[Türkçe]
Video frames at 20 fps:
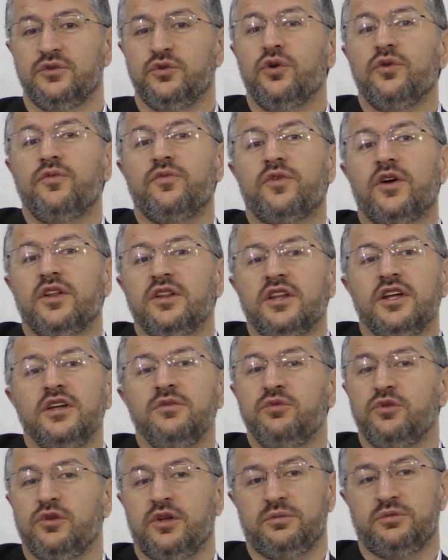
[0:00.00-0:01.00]
Yok
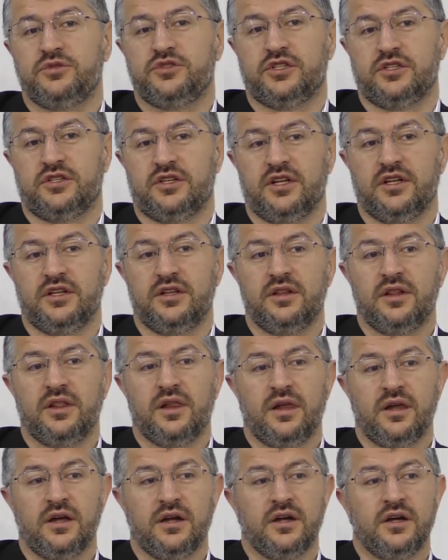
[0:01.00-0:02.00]
vallahi böyle bir şey değil.
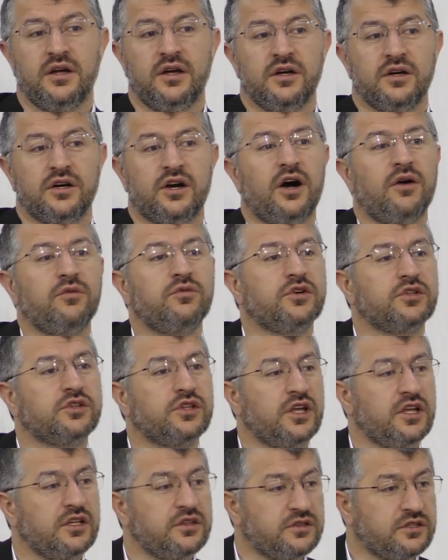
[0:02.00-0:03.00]

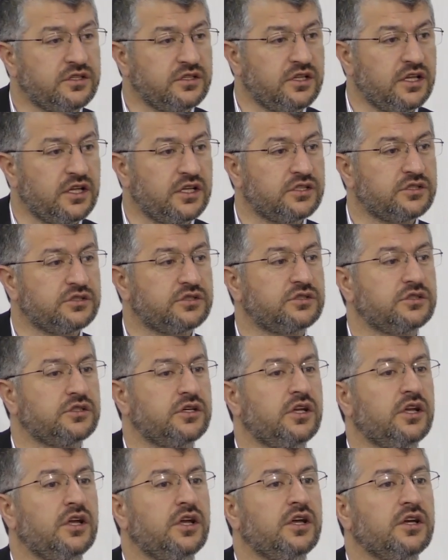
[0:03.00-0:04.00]
Kavgada ettiler,
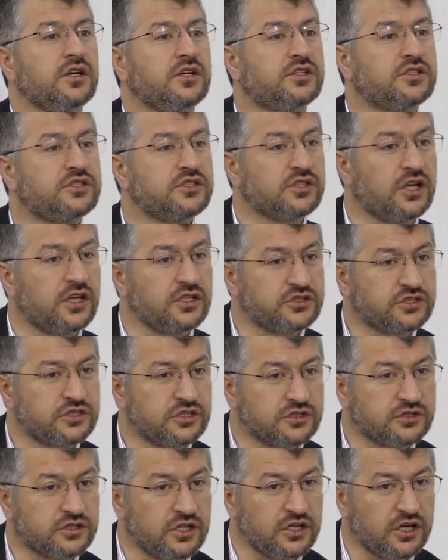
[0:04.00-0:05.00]

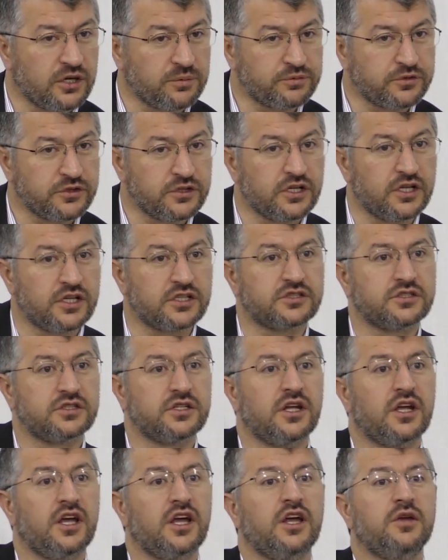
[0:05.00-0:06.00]
kıskançlıkta yaptılar.
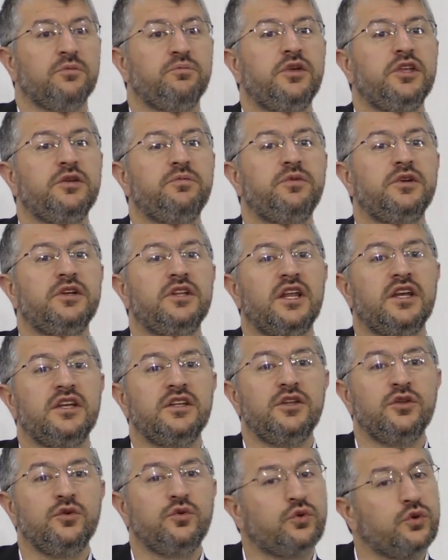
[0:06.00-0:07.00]

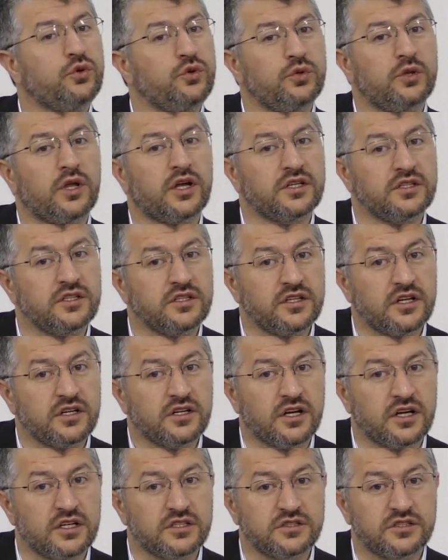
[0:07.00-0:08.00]
Birbirlerinin kuyularını da
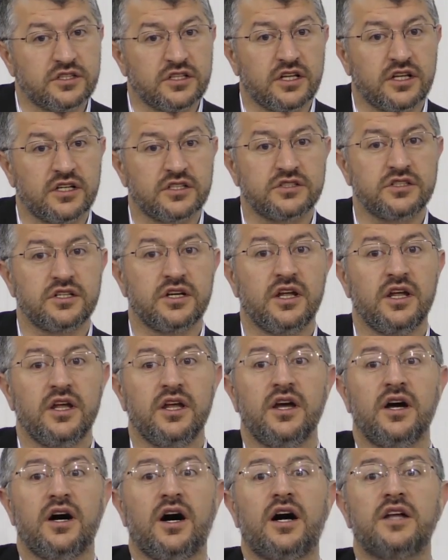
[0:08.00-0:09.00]
kazdılar.
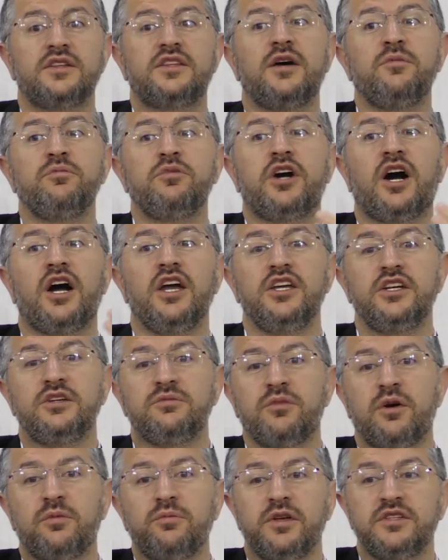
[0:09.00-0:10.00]
Adam
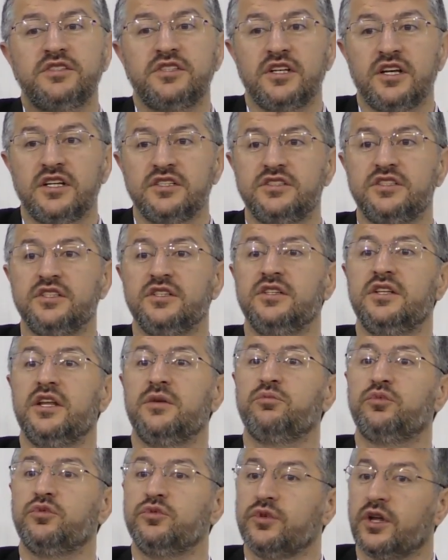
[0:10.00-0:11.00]
kayırma
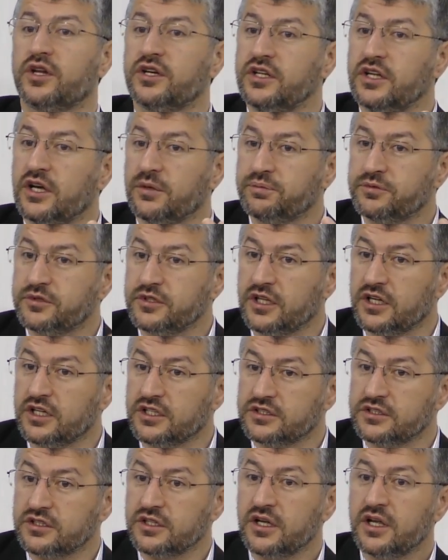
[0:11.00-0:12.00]
meselesinde bunları
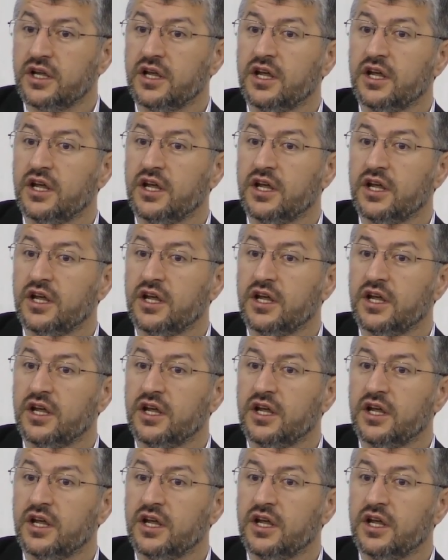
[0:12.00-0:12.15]
yaptılar.